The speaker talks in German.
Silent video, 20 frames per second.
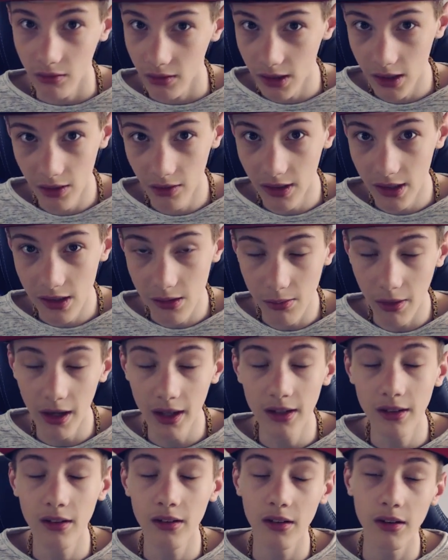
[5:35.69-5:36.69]
Wisst ihr, was ich
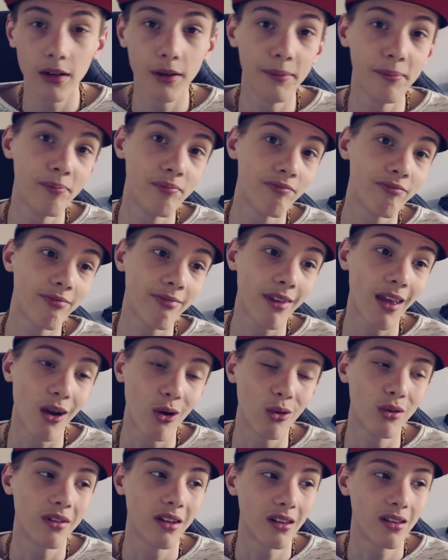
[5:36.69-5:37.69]
meine? Ähm,
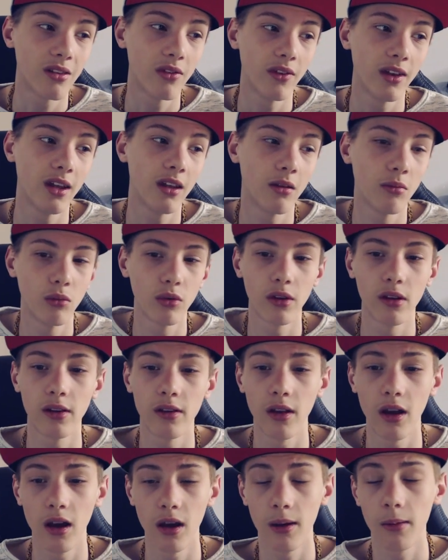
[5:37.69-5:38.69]
und deswegen muss ich
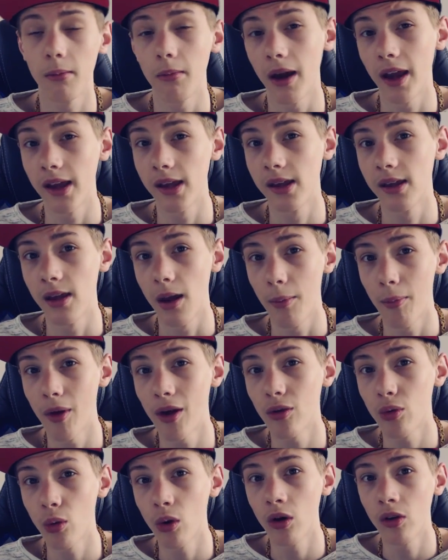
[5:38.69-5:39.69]
sagen, eigentlich ja
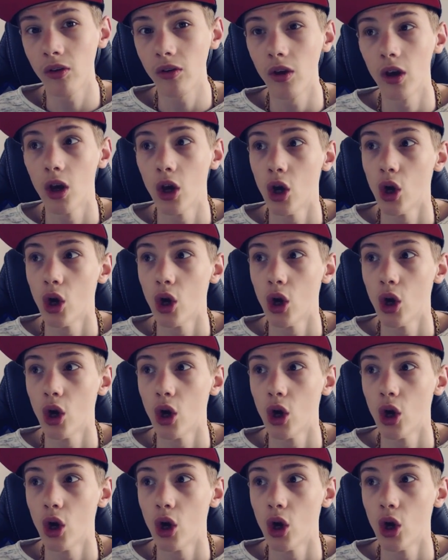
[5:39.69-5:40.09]
Bad Wars.